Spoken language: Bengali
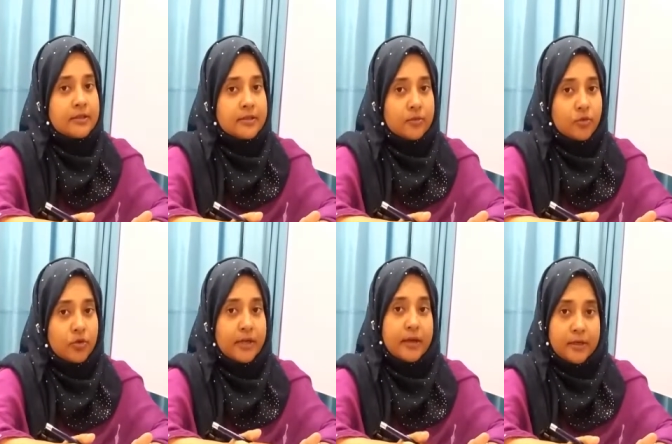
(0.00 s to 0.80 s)
যেমন
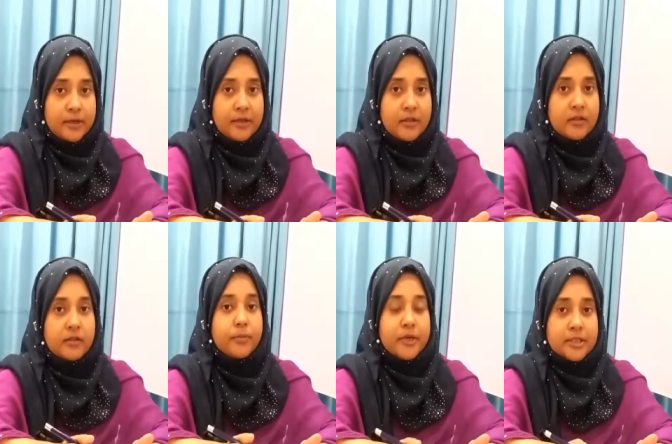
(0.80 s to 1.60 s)
ডায়াবেটিস
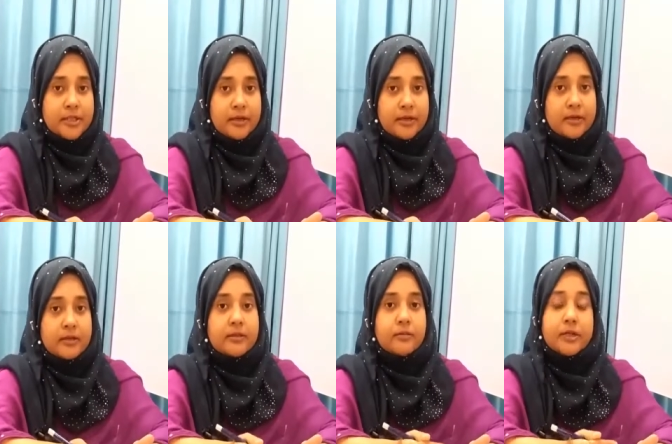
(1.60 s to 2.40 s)
প্রেশার
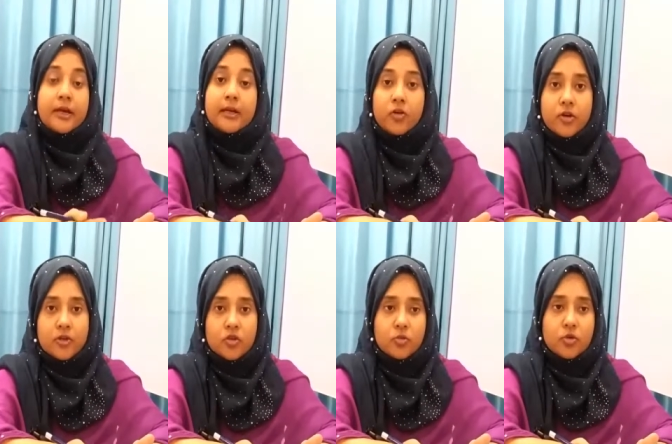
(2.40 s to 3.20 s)
বা
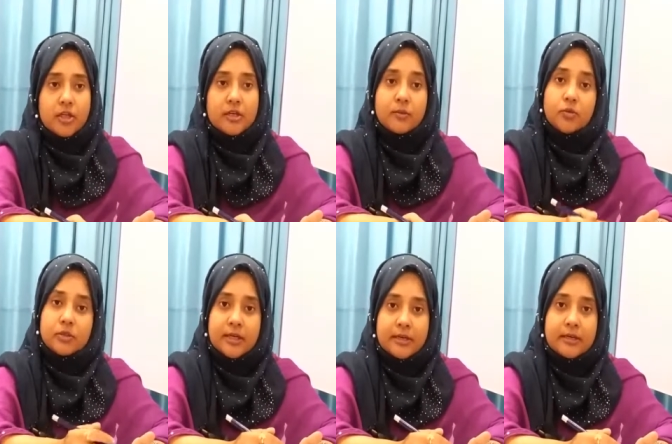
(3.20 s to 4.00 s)
থাইরয়েডের সমস্যা এবং
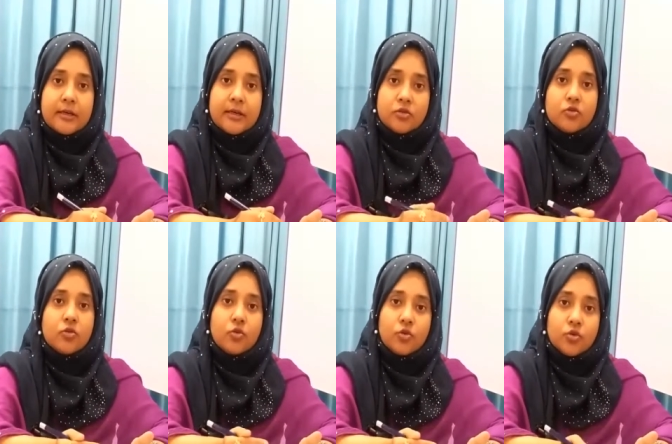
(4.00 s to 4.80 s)
যারা এর জন্য
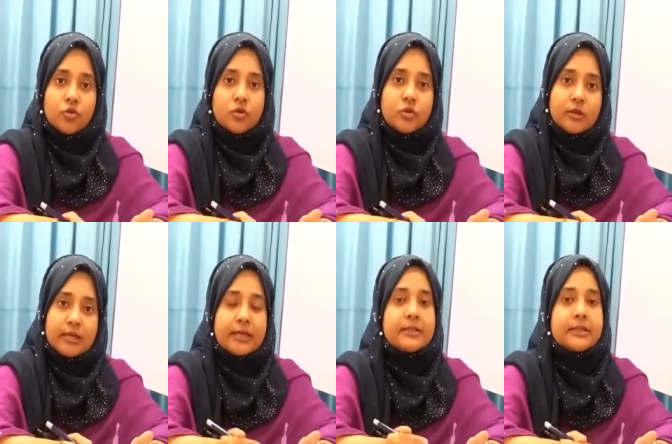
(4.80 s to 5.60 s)
ওষুধ
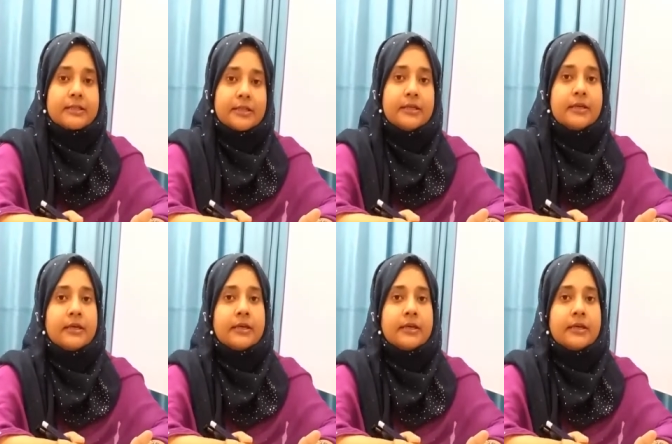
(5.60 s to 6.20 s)
খেয়ে যাচ্ছেন